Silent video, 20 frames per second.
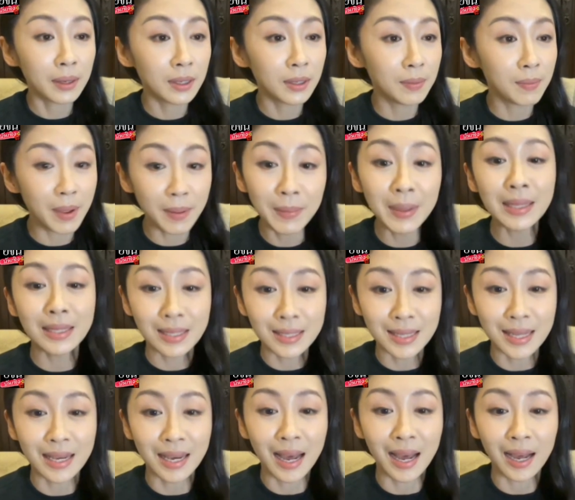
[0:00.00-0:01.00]
คือไม่มีจ
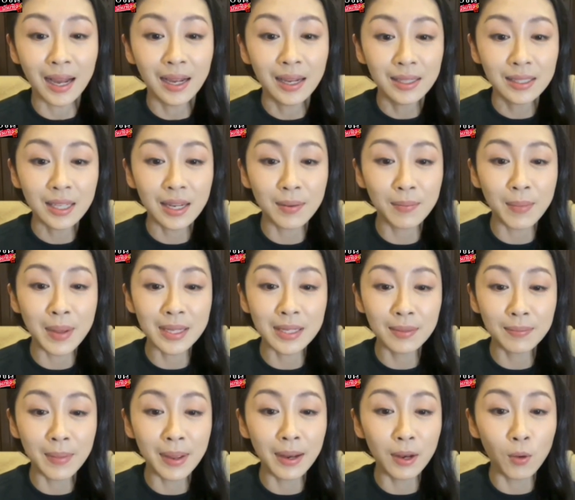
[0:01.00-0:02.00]
ริงๆค่ะซัน
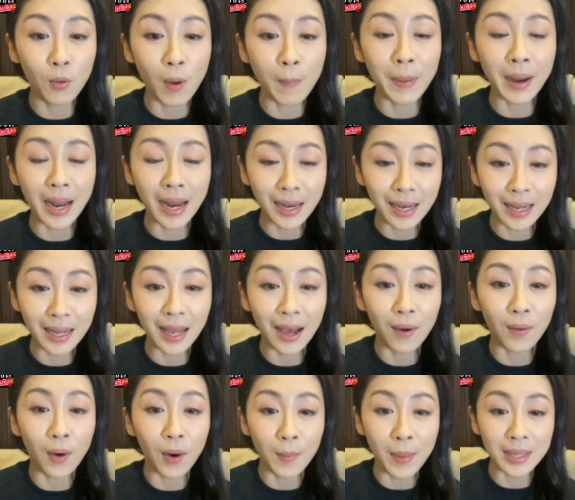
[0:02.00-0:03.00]
ไม่รู้ว่าประเด็นนี้
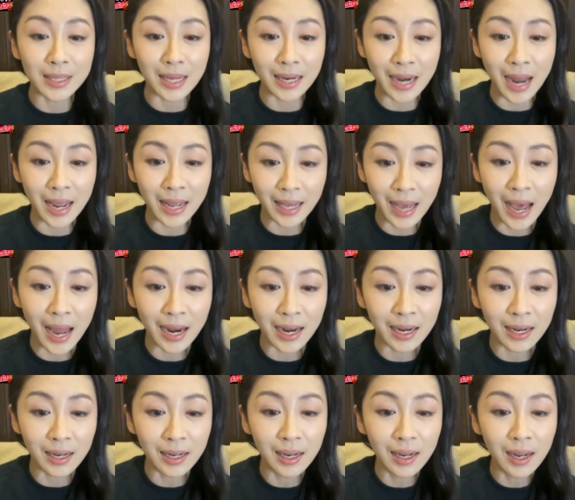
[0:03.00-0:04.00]
เขาเอามาจากไหนกัน
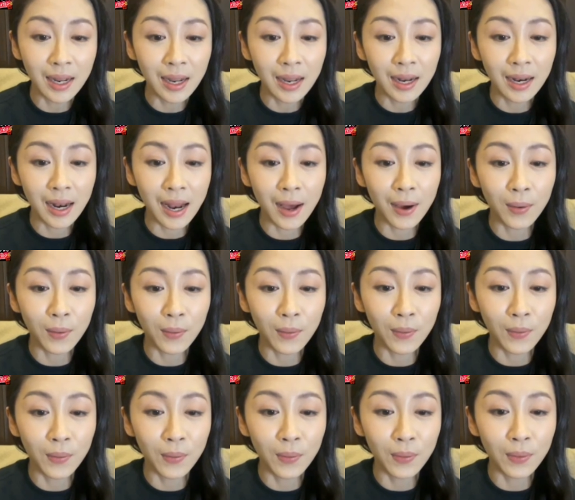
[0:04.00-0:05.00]
แล้ว
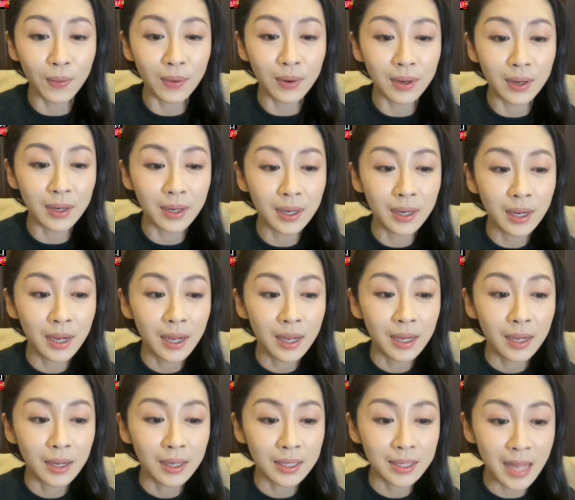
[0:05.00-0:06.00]

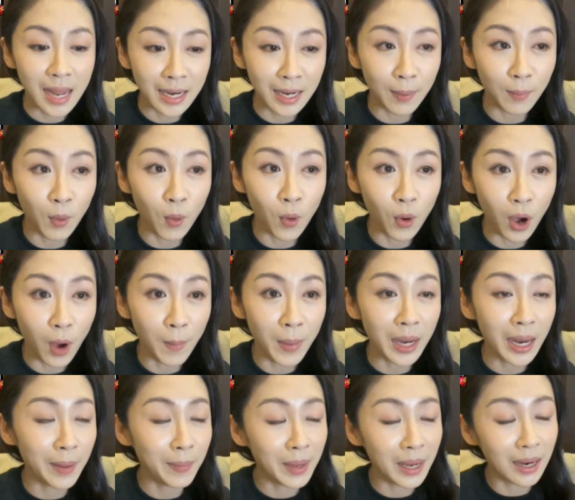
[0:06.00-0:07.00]
ซันกับโมก็
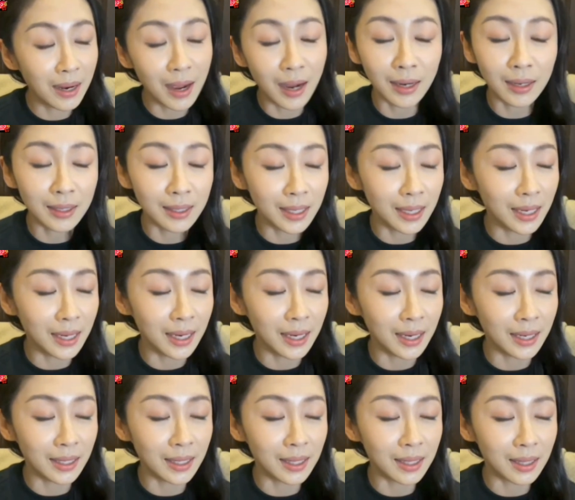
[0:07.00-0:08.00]
ไม่ได้มีเรื่องที่
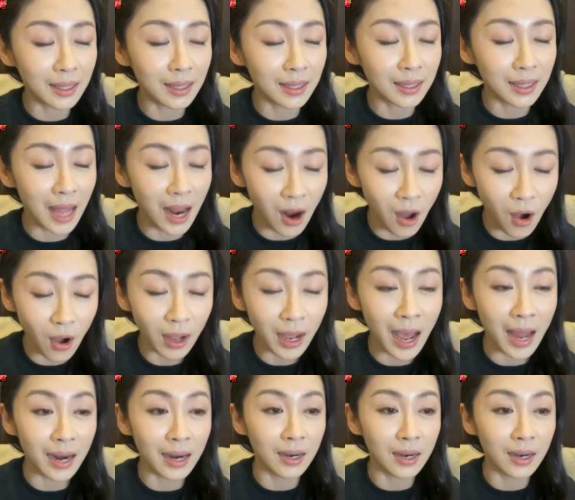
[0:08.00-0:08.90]
ทะเลาะกั